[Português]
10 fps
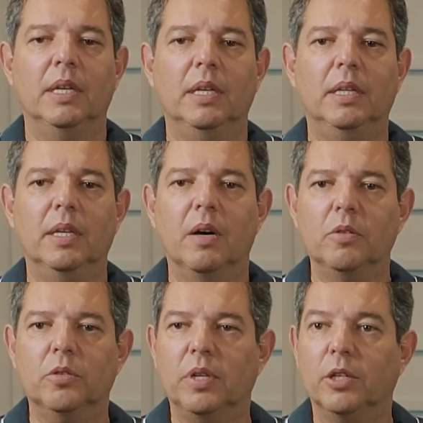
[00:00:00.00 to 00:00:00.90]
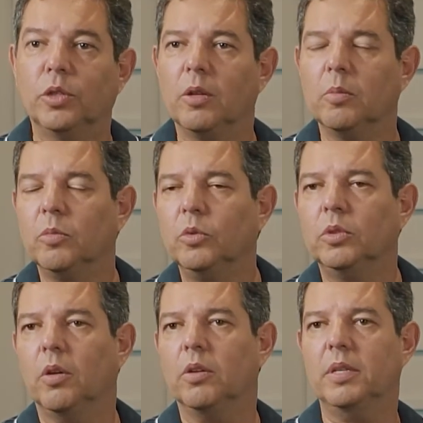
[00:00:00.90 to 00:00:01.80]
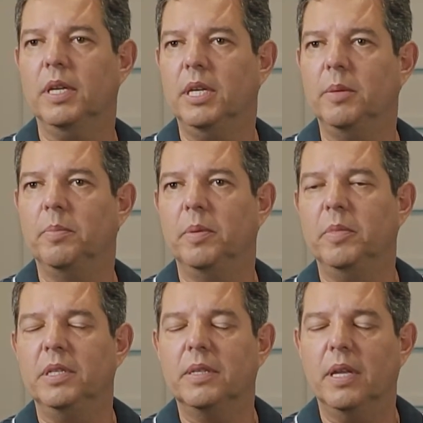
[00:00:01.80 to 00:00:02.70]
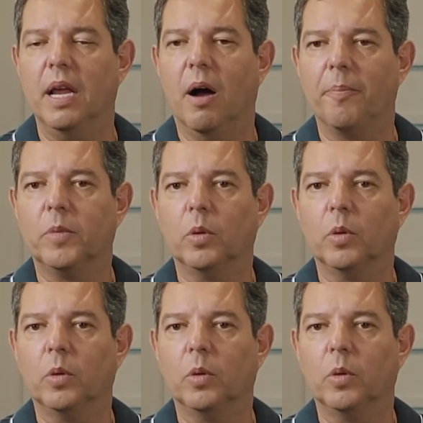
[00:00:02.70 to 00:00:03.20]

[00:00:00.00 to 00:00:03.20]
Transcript: Então, isso tem ajudado muito a nossa equipe ministerial.